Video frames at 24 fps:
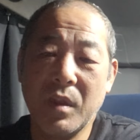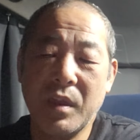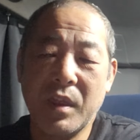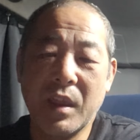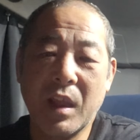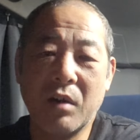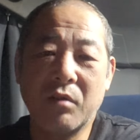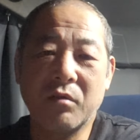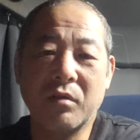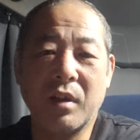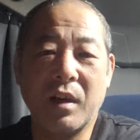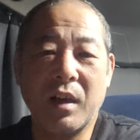
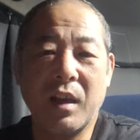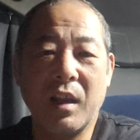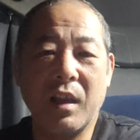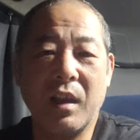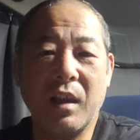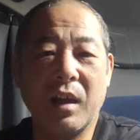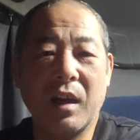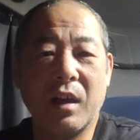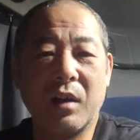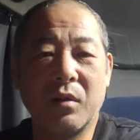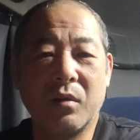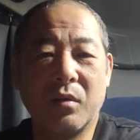なので
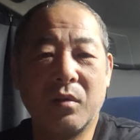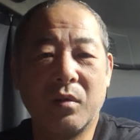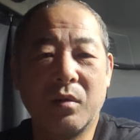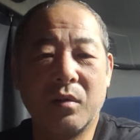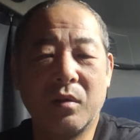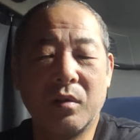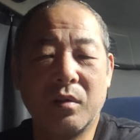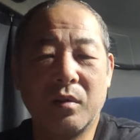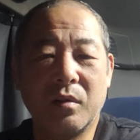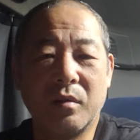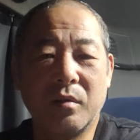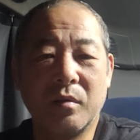ね、あ
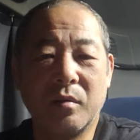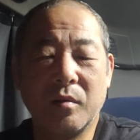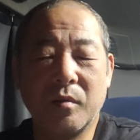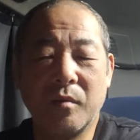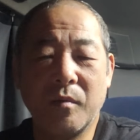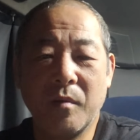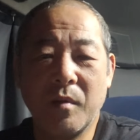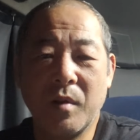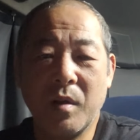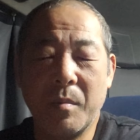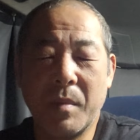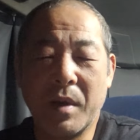
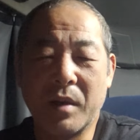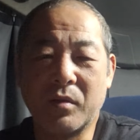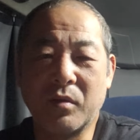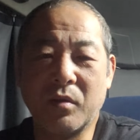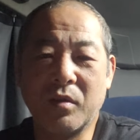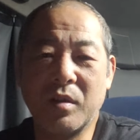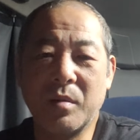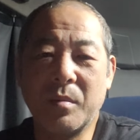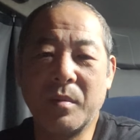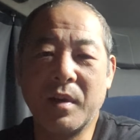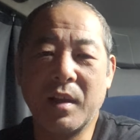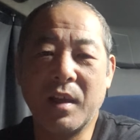のー、まあ、そ
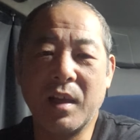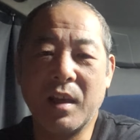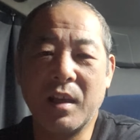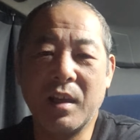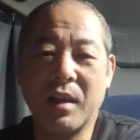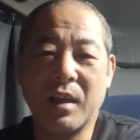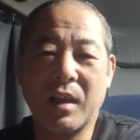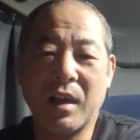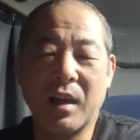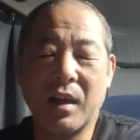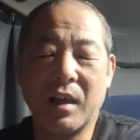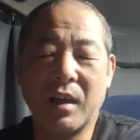れでもね、
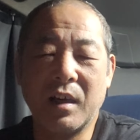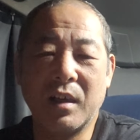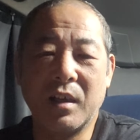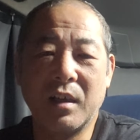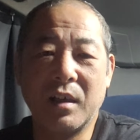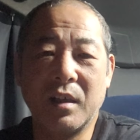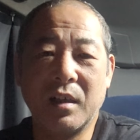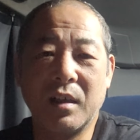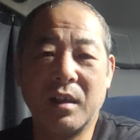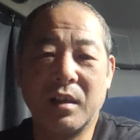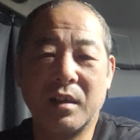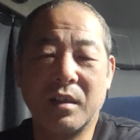い
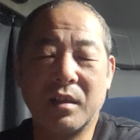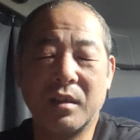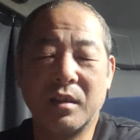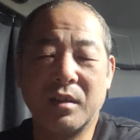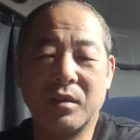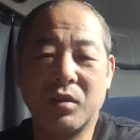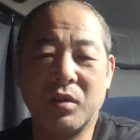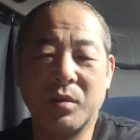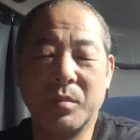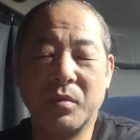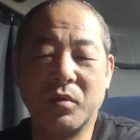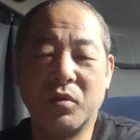や、
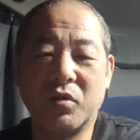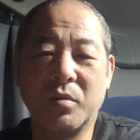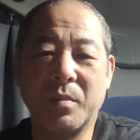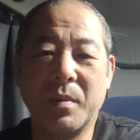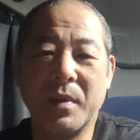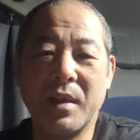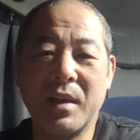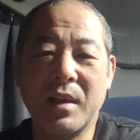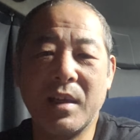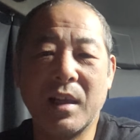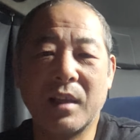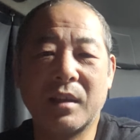自分
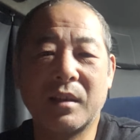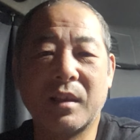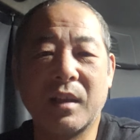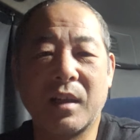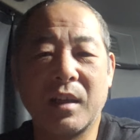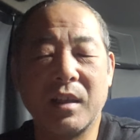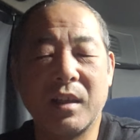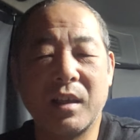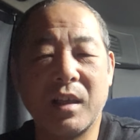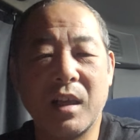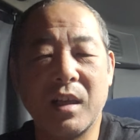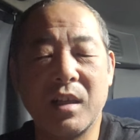クビになったら
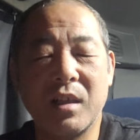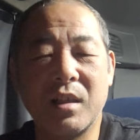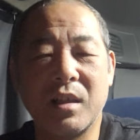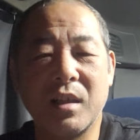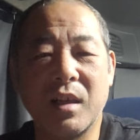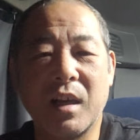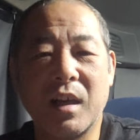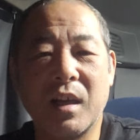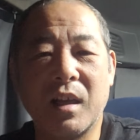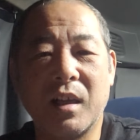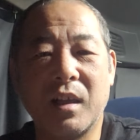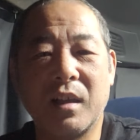いけんし
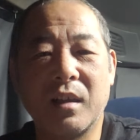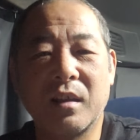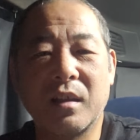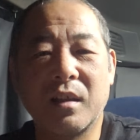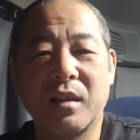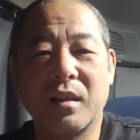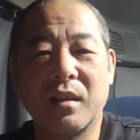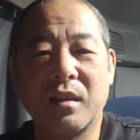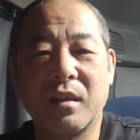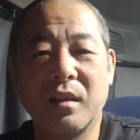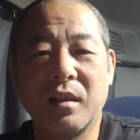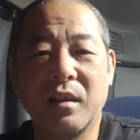
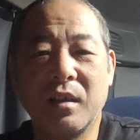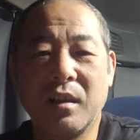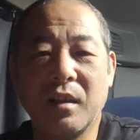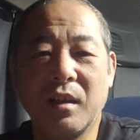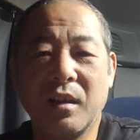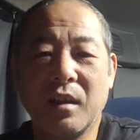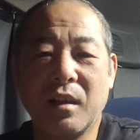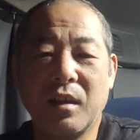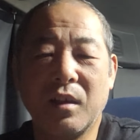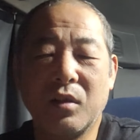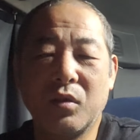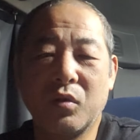な、
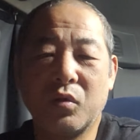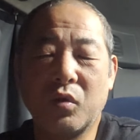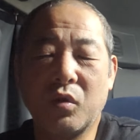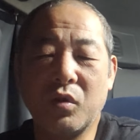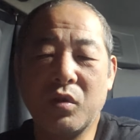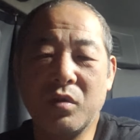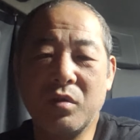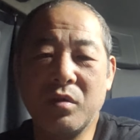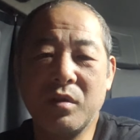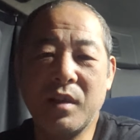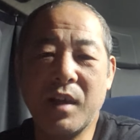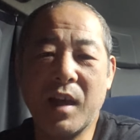と
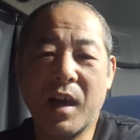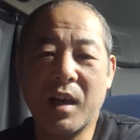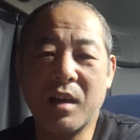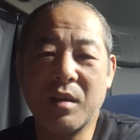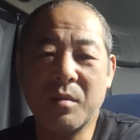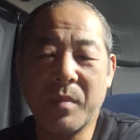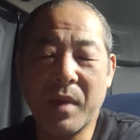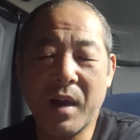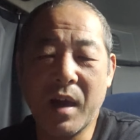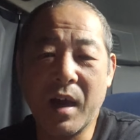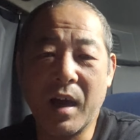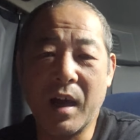いうんであれ
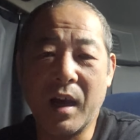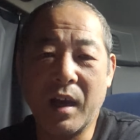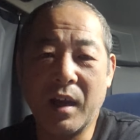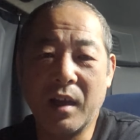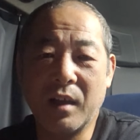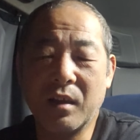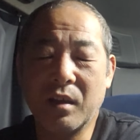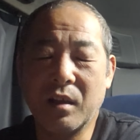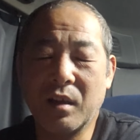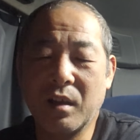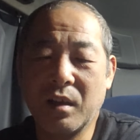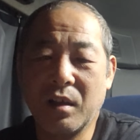ば、
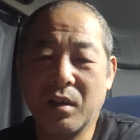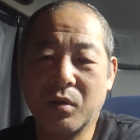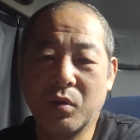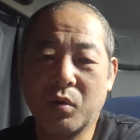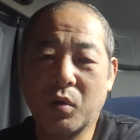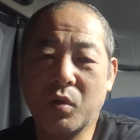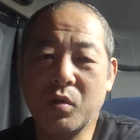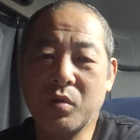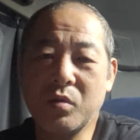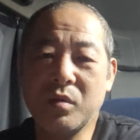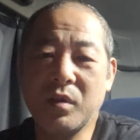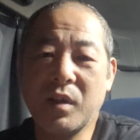
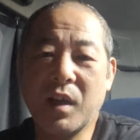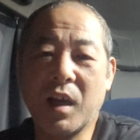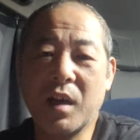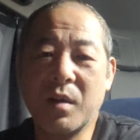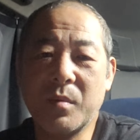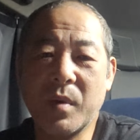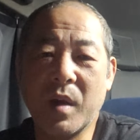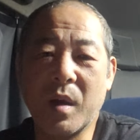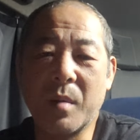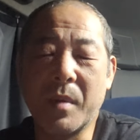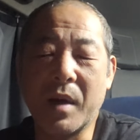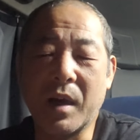というんであれ
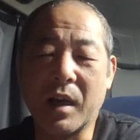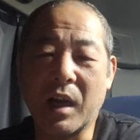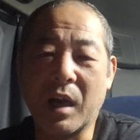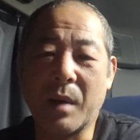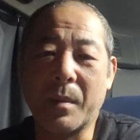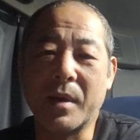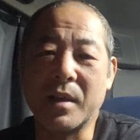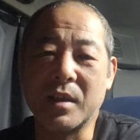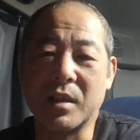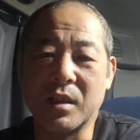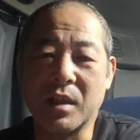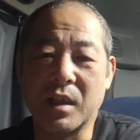ば、まあ
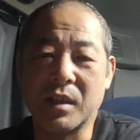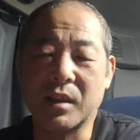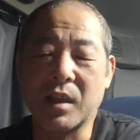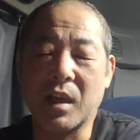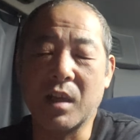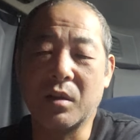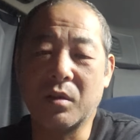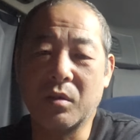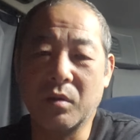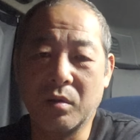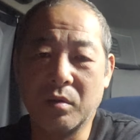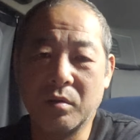我慢しなさ
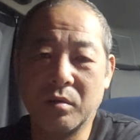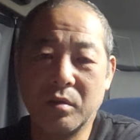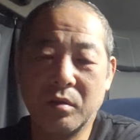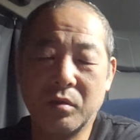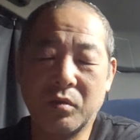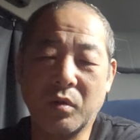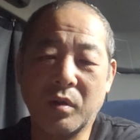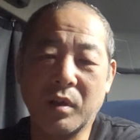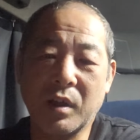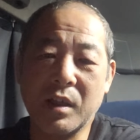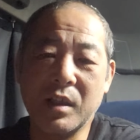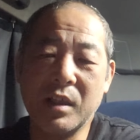いと。
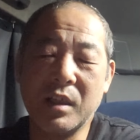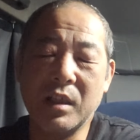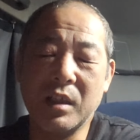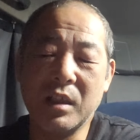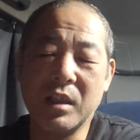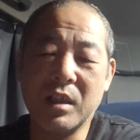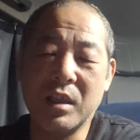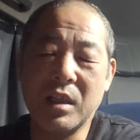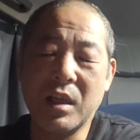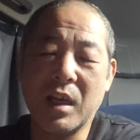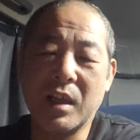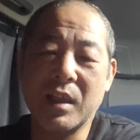それが
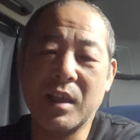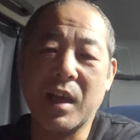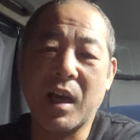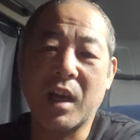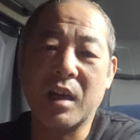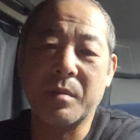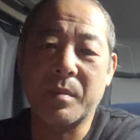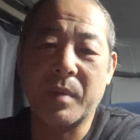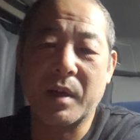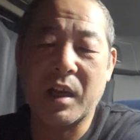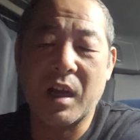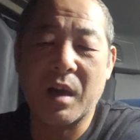嫌であ
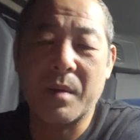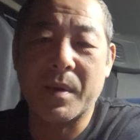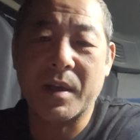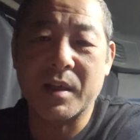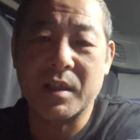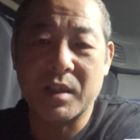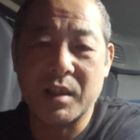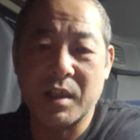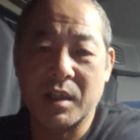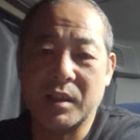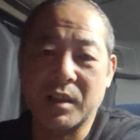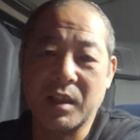れば我慢
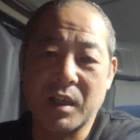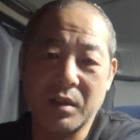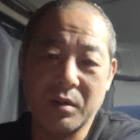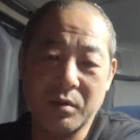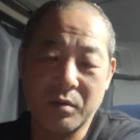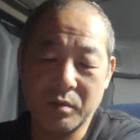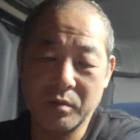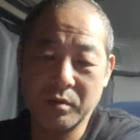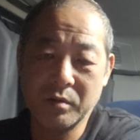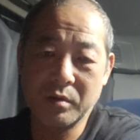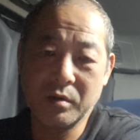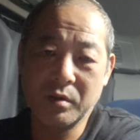しなさい
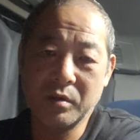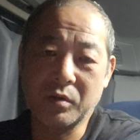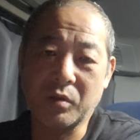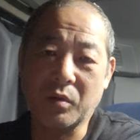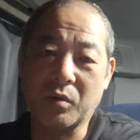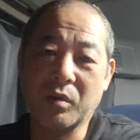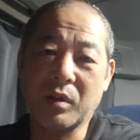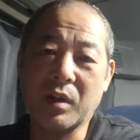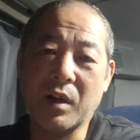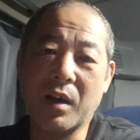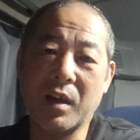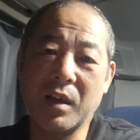と。そ
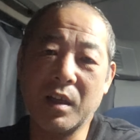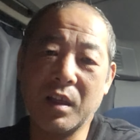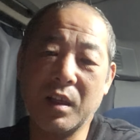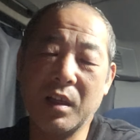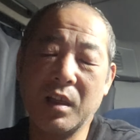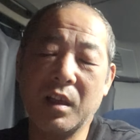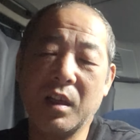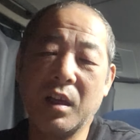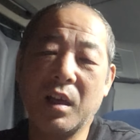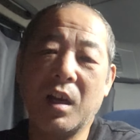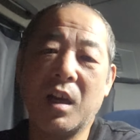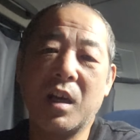の代わ
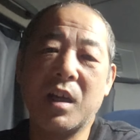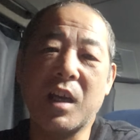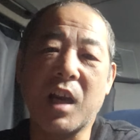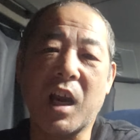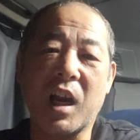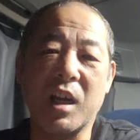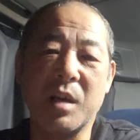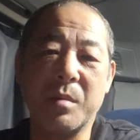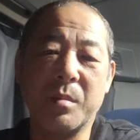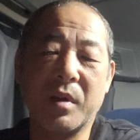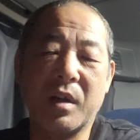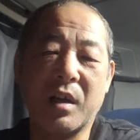り、
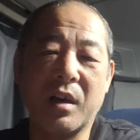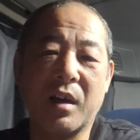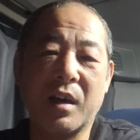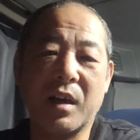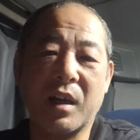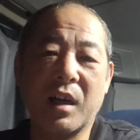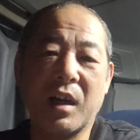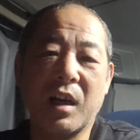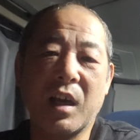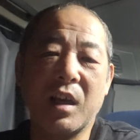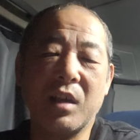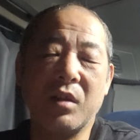何も変わ
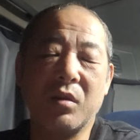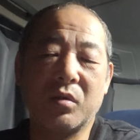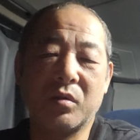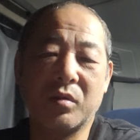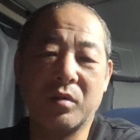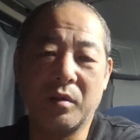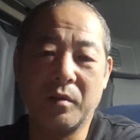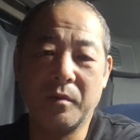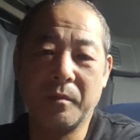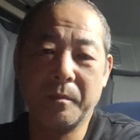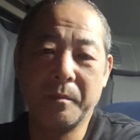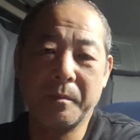らないよ
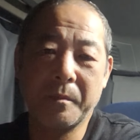と。